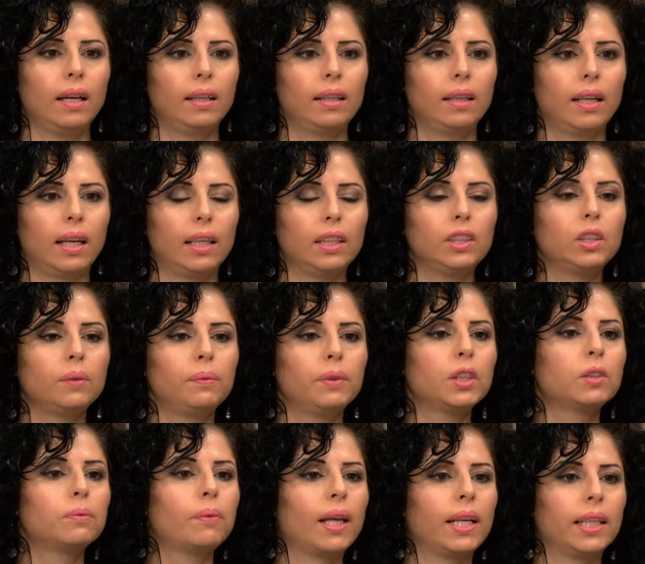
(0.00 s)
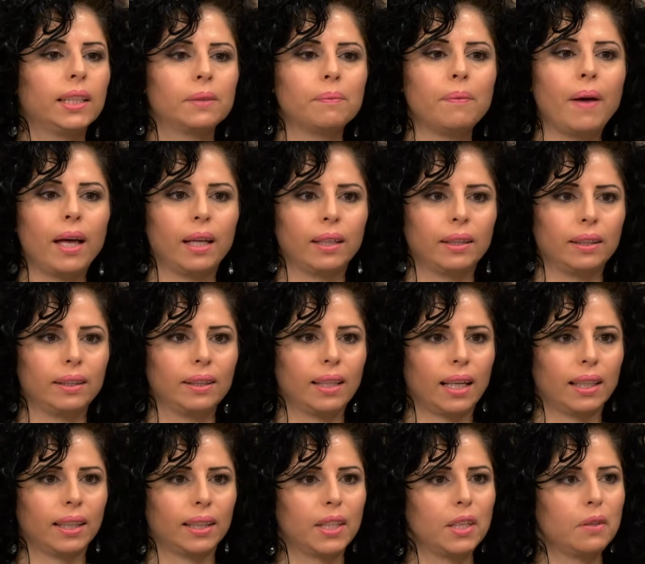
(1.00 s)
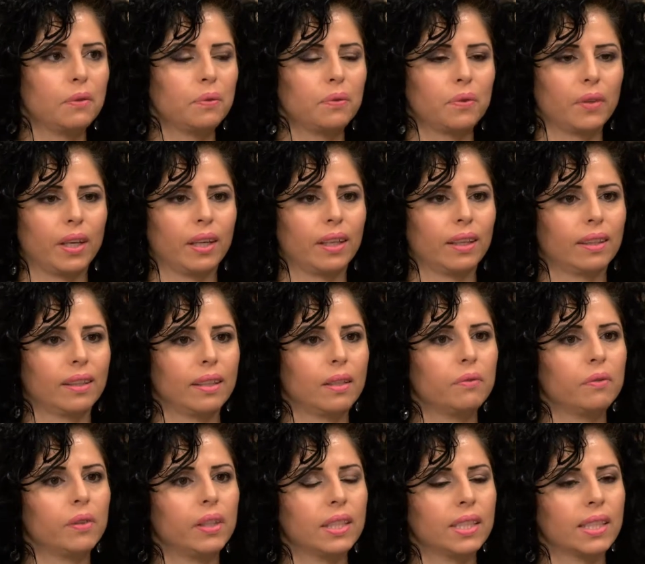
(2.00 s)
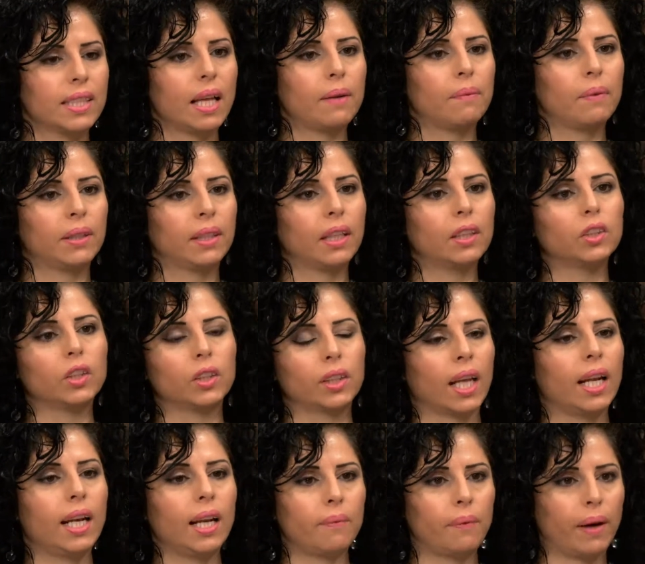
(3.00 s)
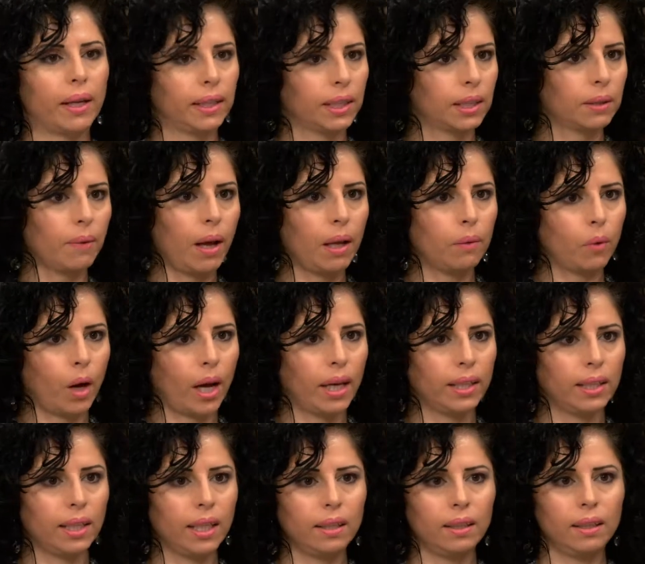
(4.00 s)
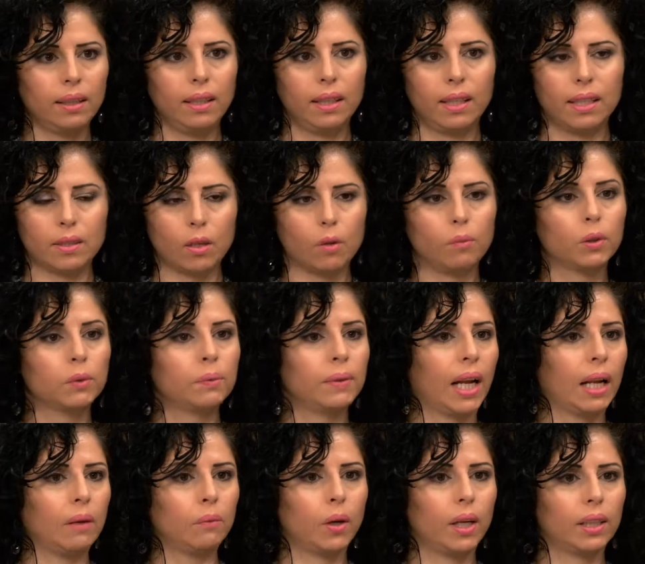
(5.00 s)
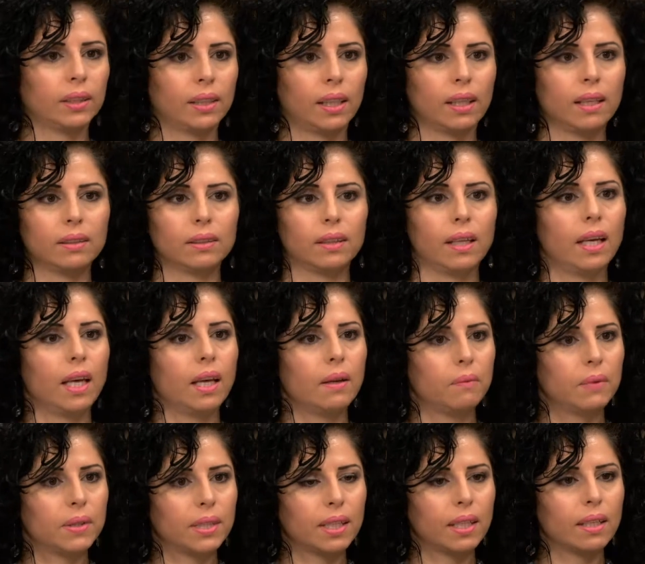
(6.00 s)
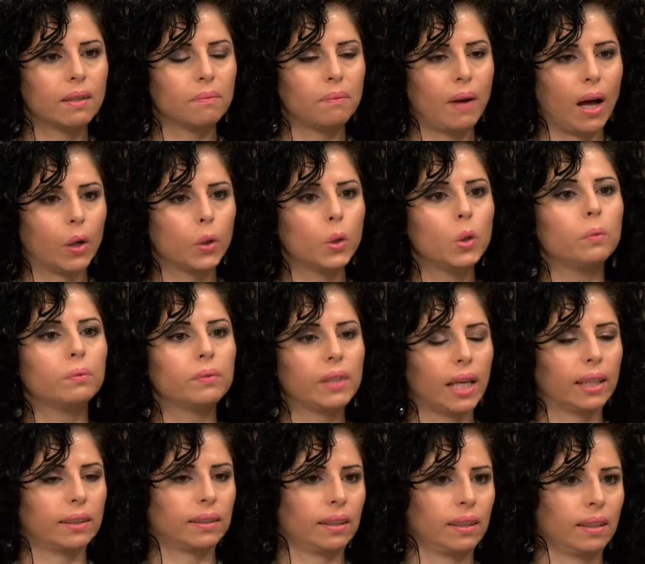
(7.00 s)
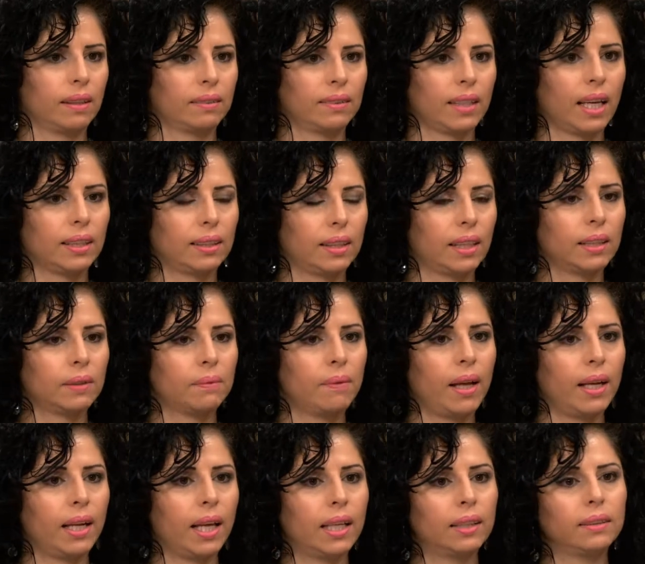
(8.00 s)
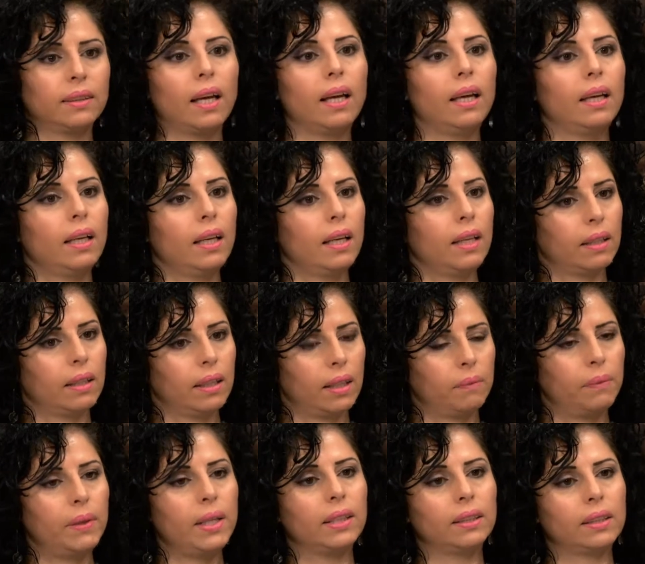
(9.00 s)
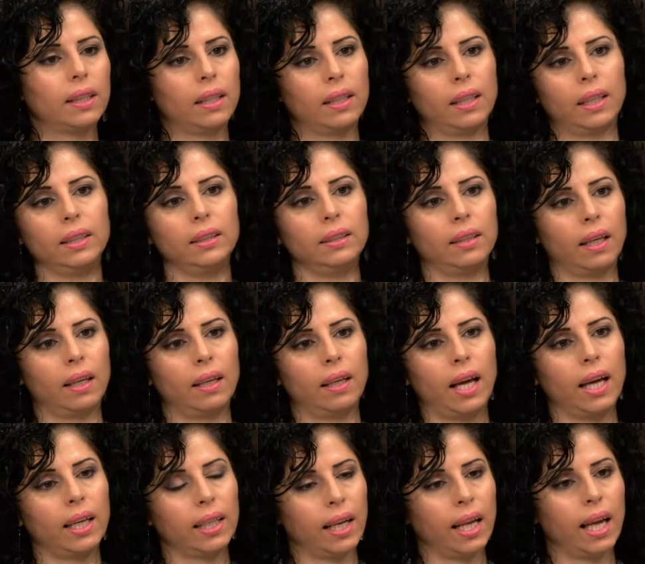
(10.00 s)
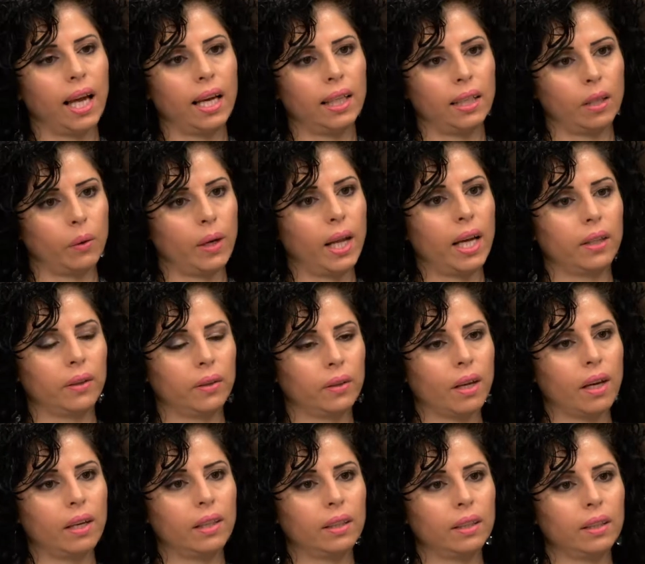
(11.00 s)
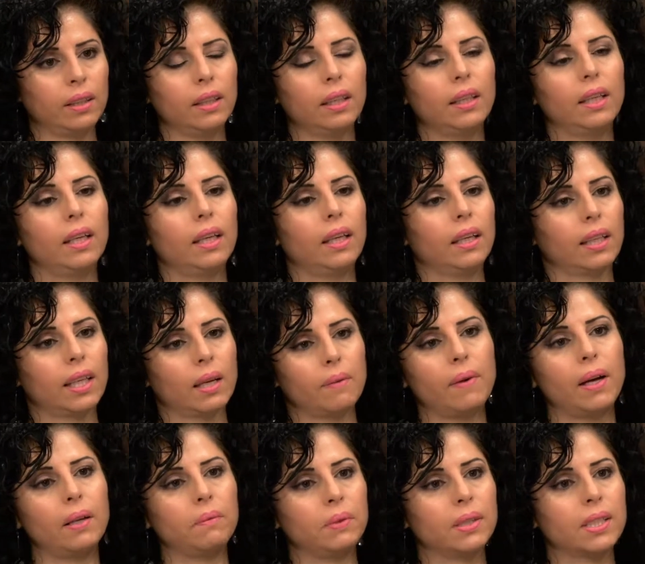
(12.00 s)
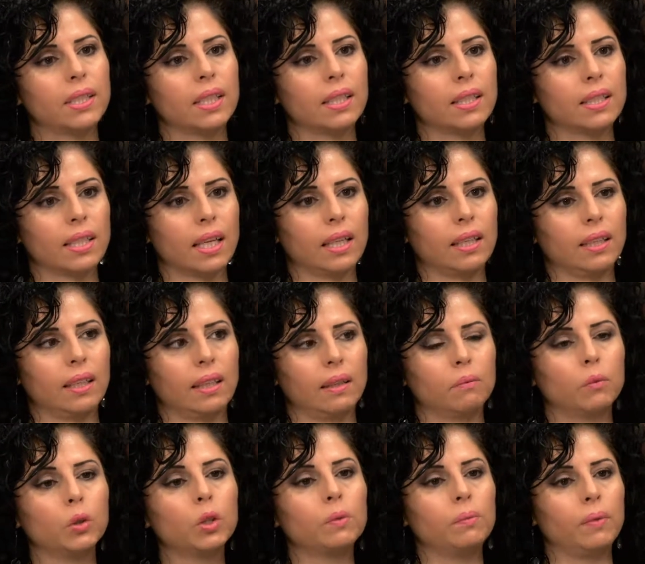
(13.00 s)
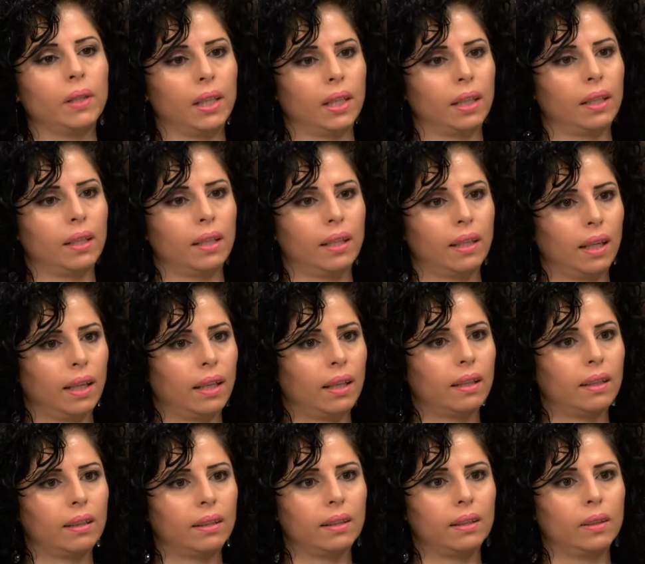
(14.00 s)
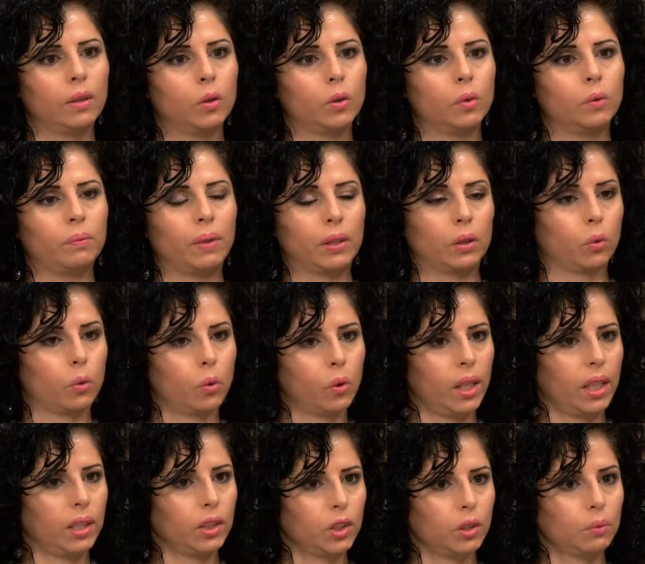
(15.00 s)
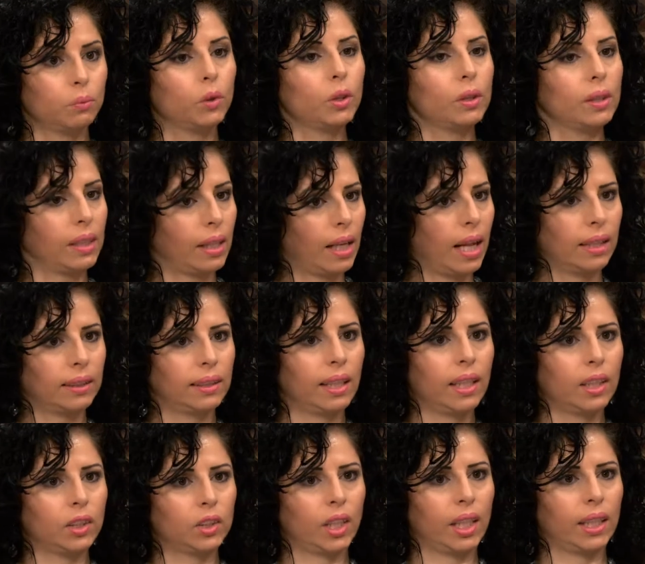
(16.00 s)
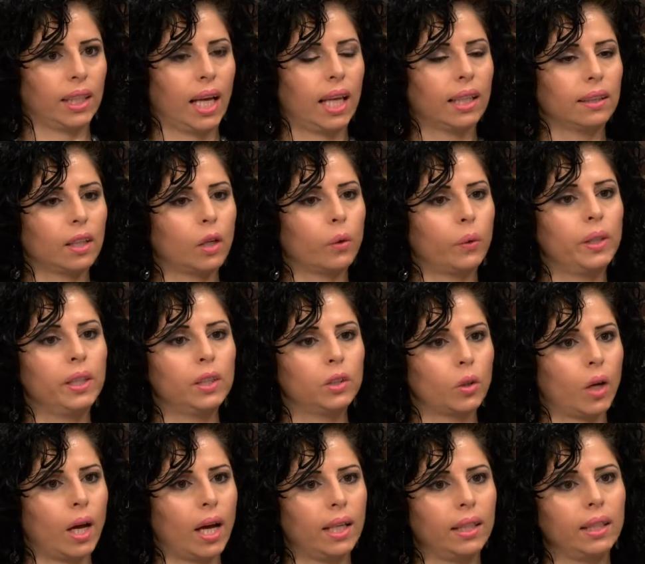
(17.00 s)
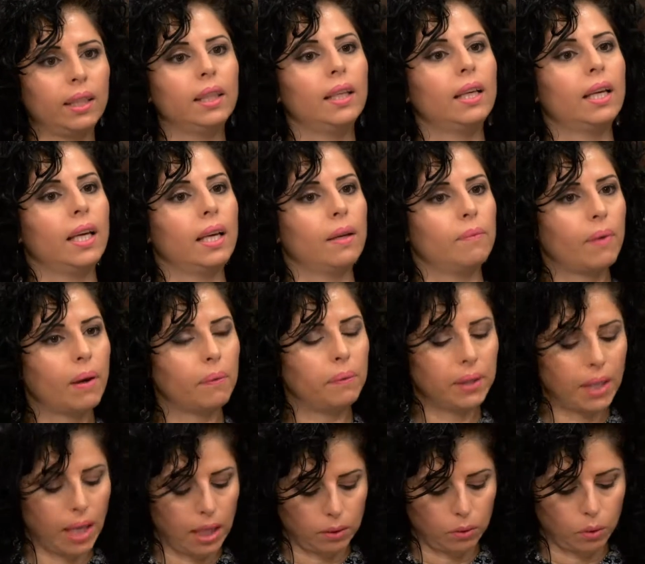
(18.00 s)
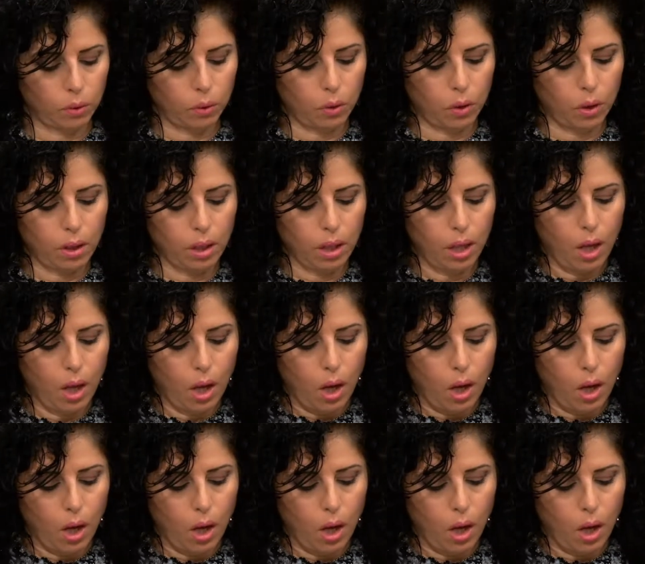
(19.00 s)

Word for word: لشيء بيشبه الإدمان يعني كيف آه، كيف الإنسان ما يقدرش يتغلب عن إدمان معين إذا هو مدمن على المخدرات بصير محكوم تحت تحت الإدمان هذا البنت اللي عندها هاي الحالة أو هاي الظاهرة كمان بتصير زي مدمنة لأنه ما تاكلش لهالدرجة يعني حتى لو هي جوعانة ما بدها تاكل